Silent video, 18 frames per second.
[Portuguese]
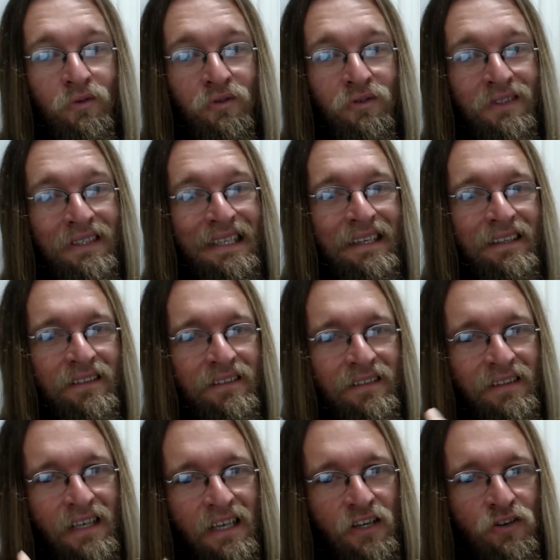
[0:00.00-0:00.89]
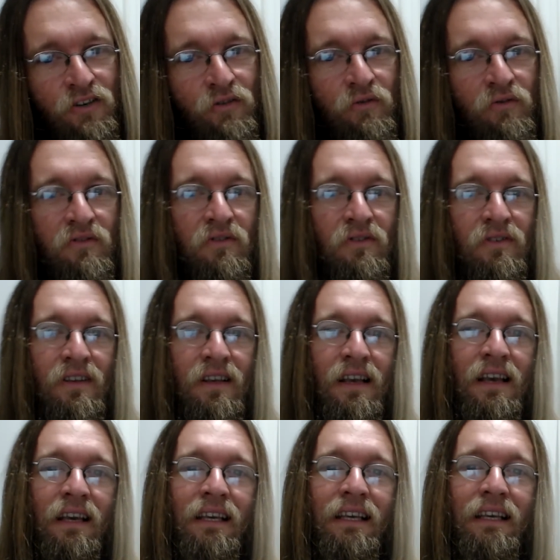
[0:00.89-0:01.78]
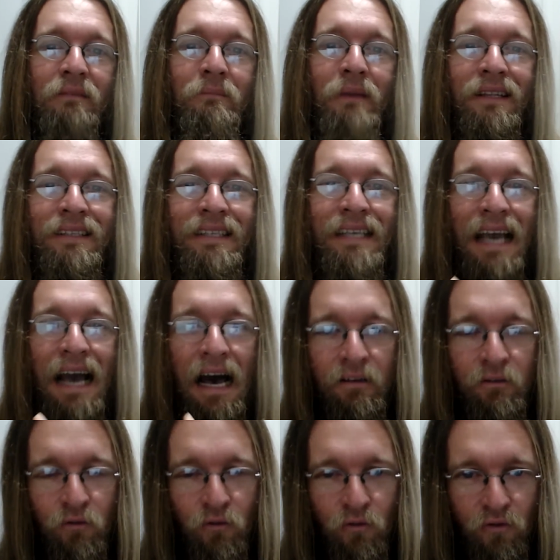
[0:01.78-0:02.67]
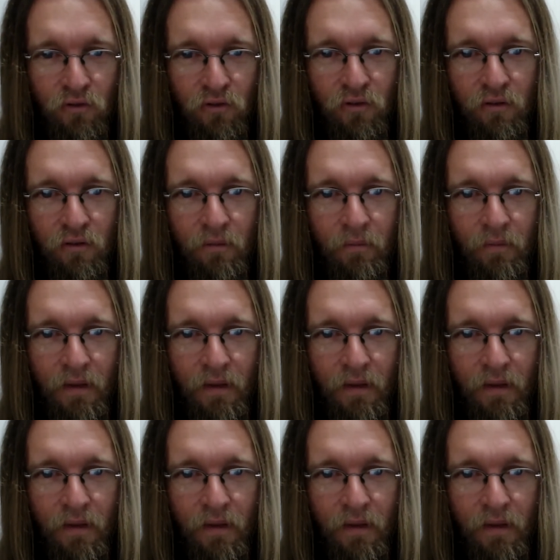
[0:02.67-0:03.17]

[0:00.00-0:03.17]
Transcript: os desejos imediatos.